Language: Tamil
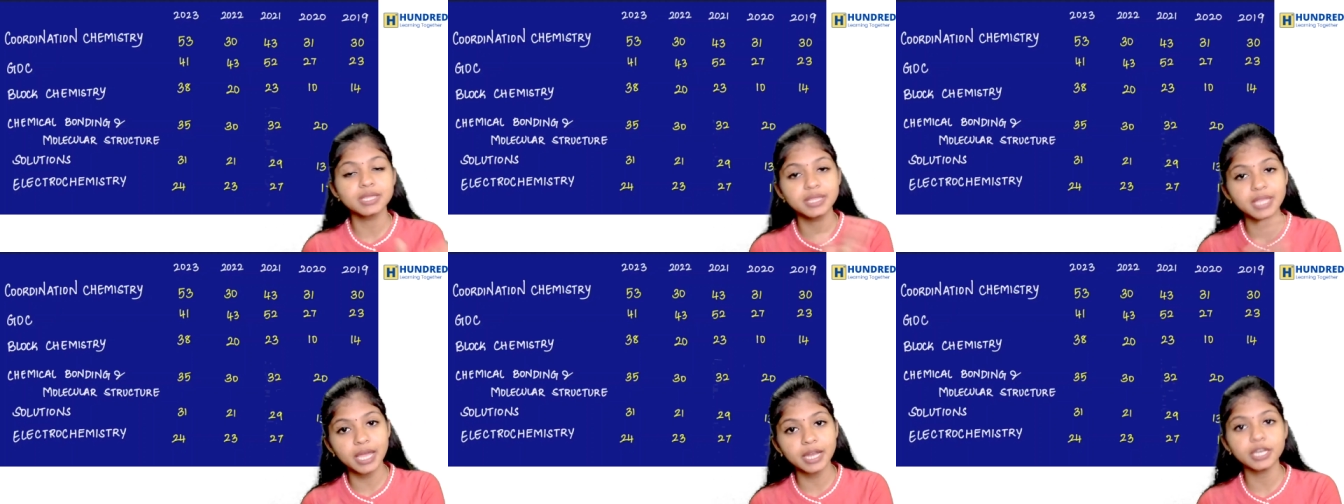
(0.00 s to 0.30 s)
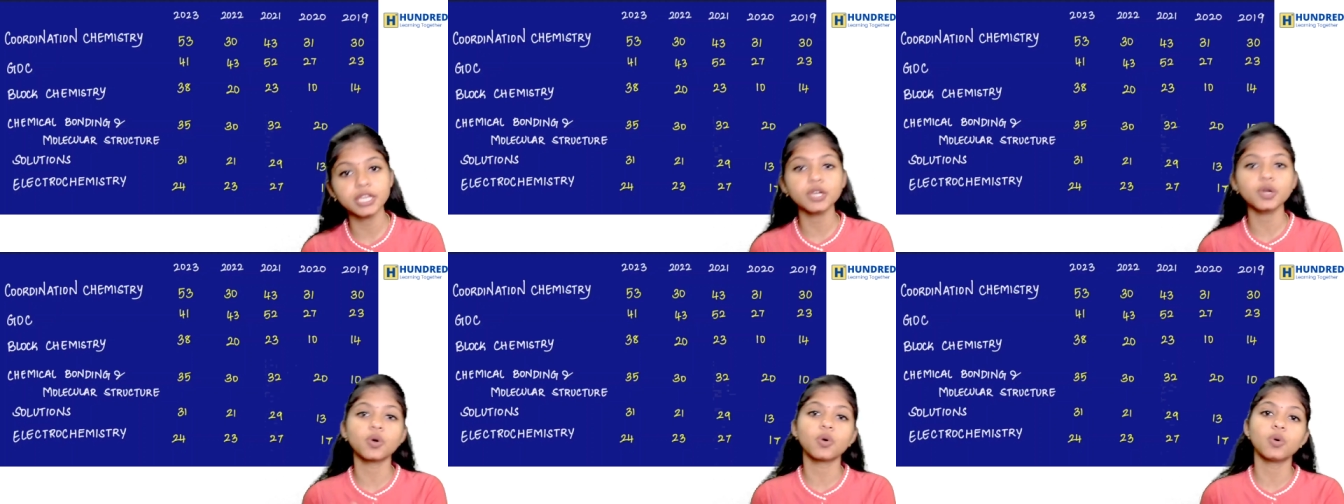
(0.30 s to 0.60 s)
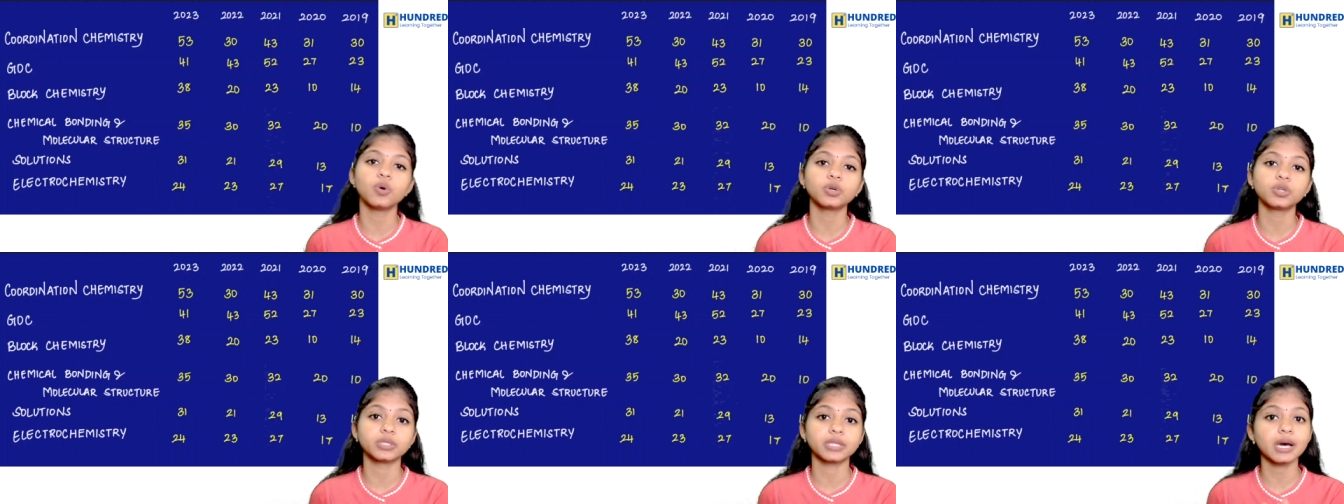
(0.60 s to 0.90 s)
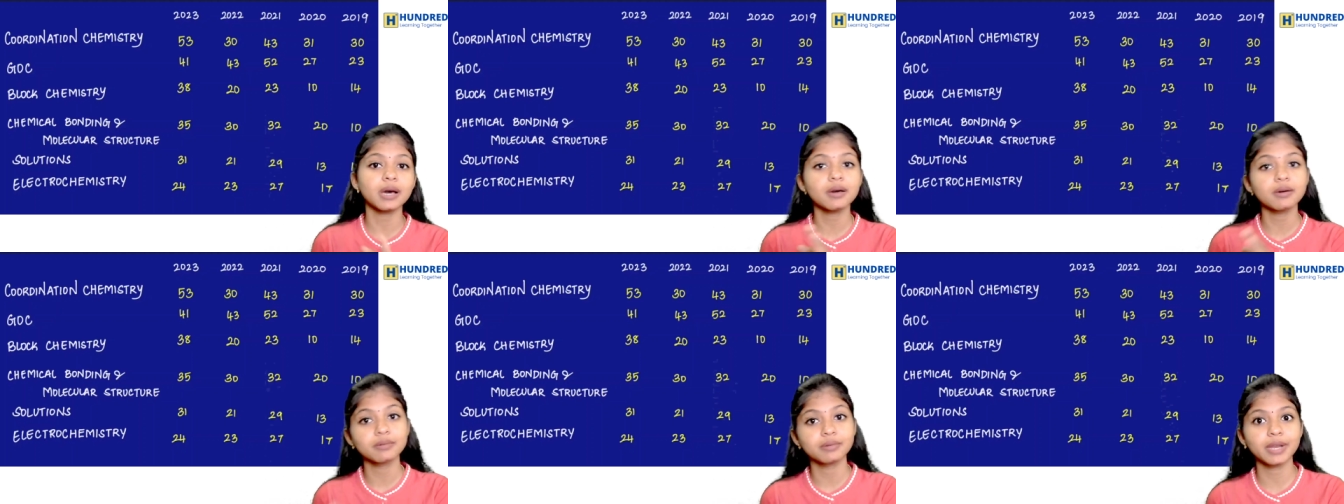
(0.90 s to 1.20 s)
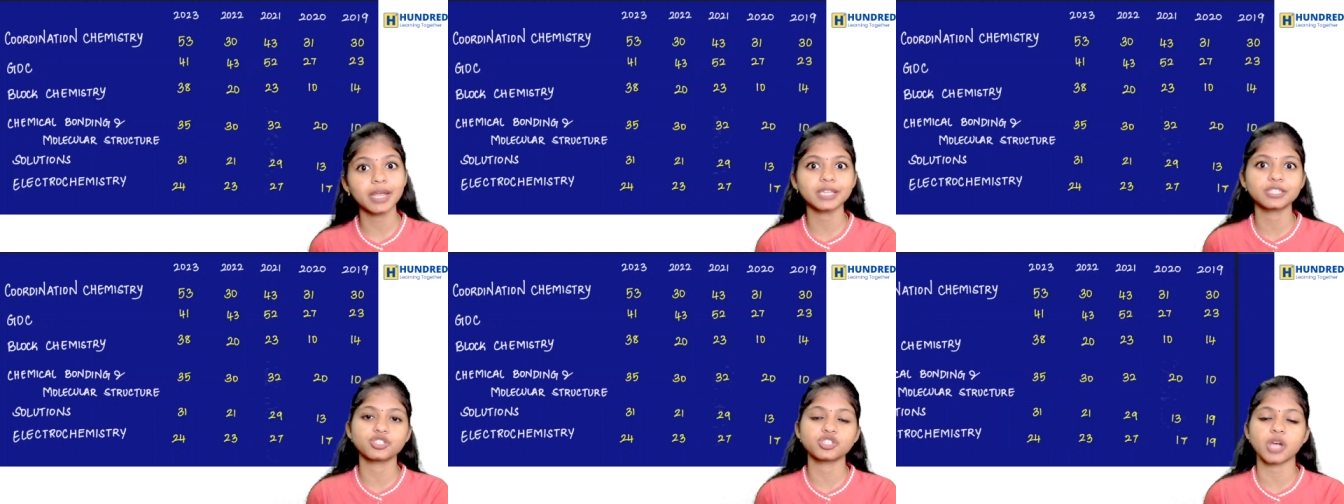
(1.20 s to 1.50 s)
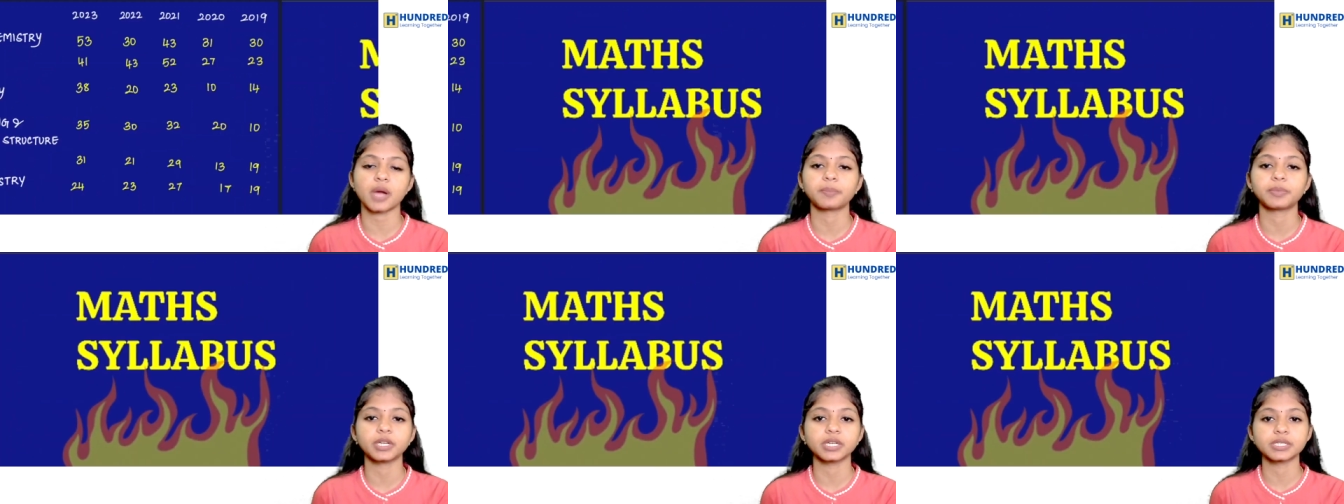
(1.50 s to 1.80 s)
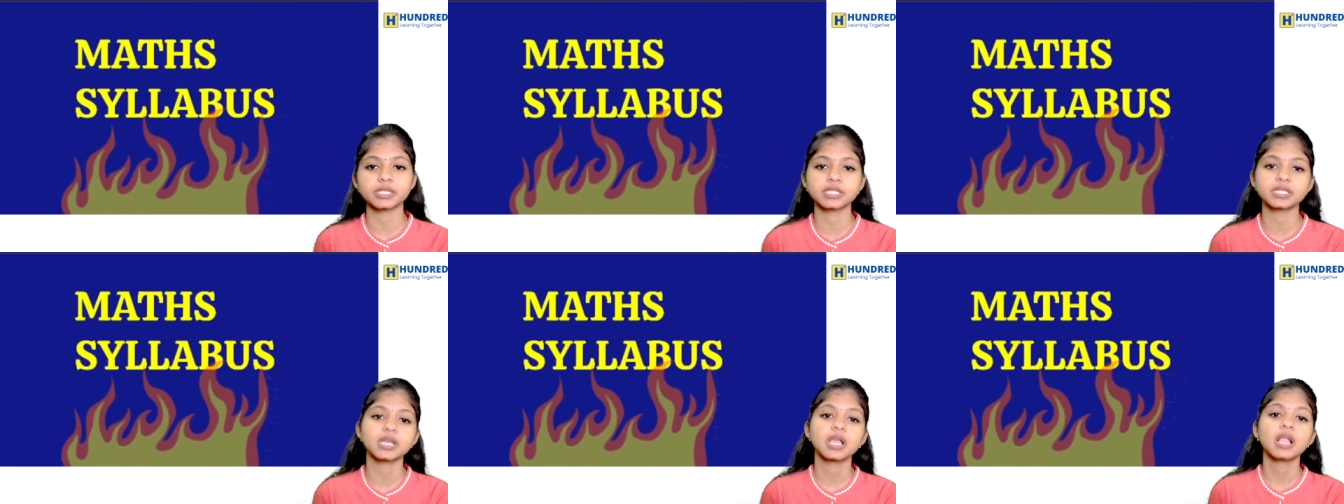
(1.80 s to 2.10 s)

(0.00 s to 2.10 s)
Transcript: தென் யூ கோ டு த நெக்ஸ்ட் சாப்டர்ஸ்